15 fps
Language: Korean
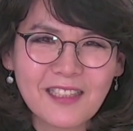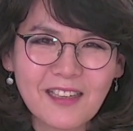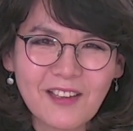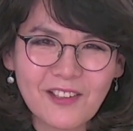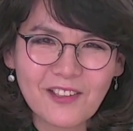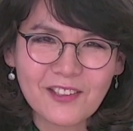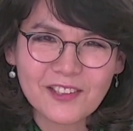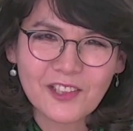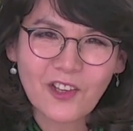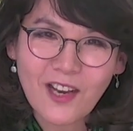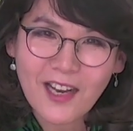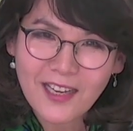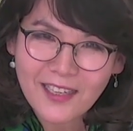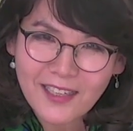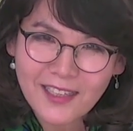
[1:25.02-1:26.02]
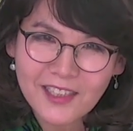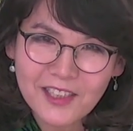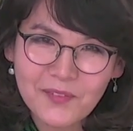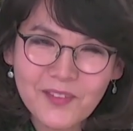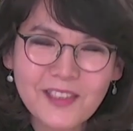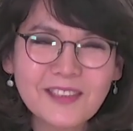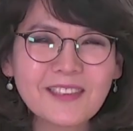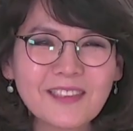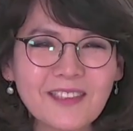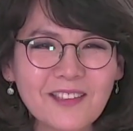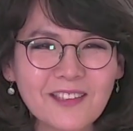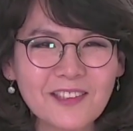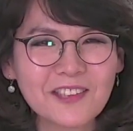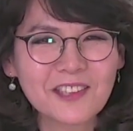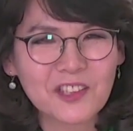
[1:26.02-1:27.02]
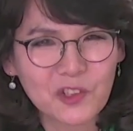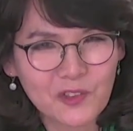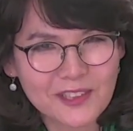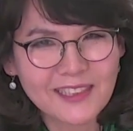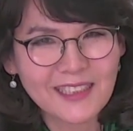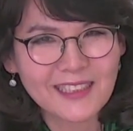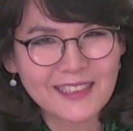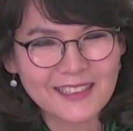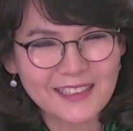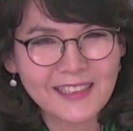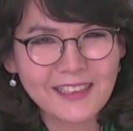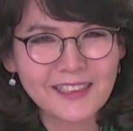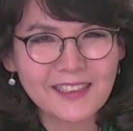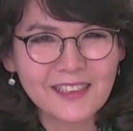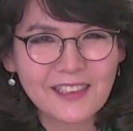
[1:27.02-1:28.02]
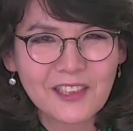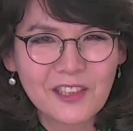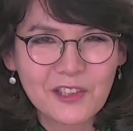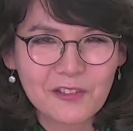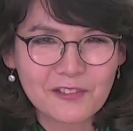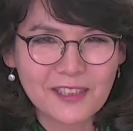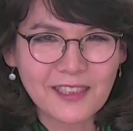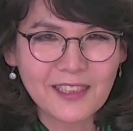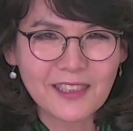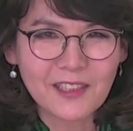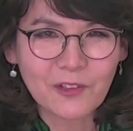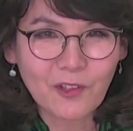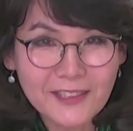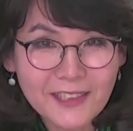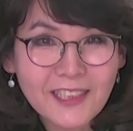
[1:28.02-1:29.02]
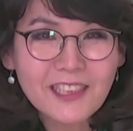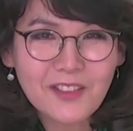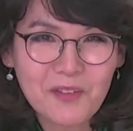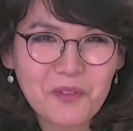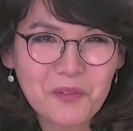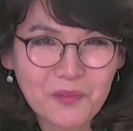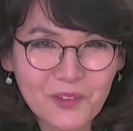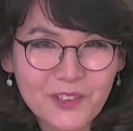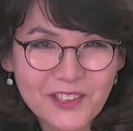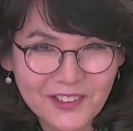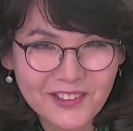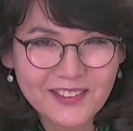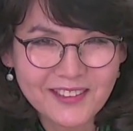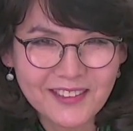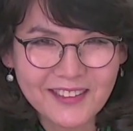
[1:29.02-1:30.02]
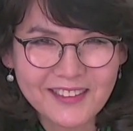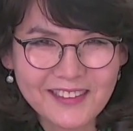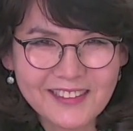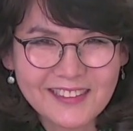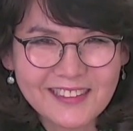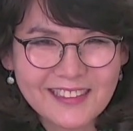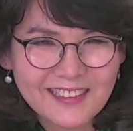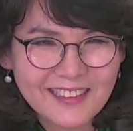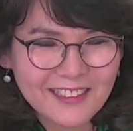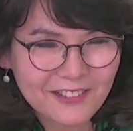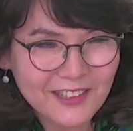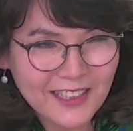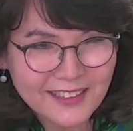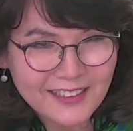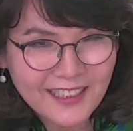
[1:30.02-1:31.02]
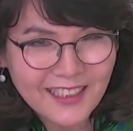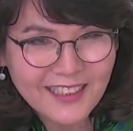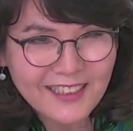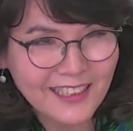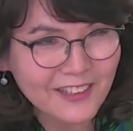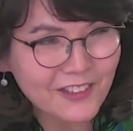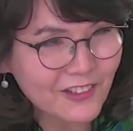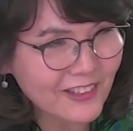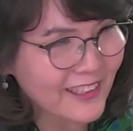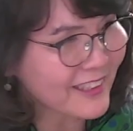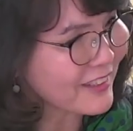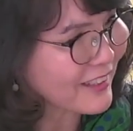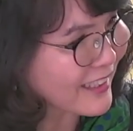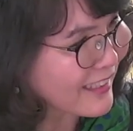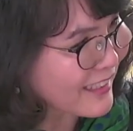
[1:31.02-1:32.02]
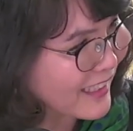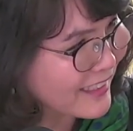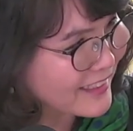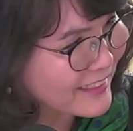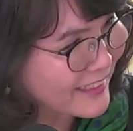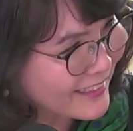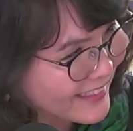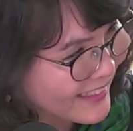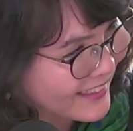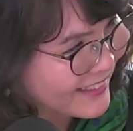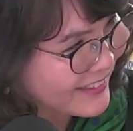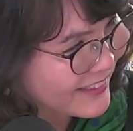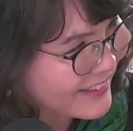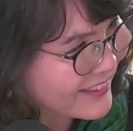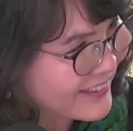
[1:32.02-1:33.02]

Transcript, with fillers: 어, 성악가이면서 지휘자이신 우리 권사님 한 분 모셨어요. 우리 인사 나눌까요? 아, 안녕하세요. 네,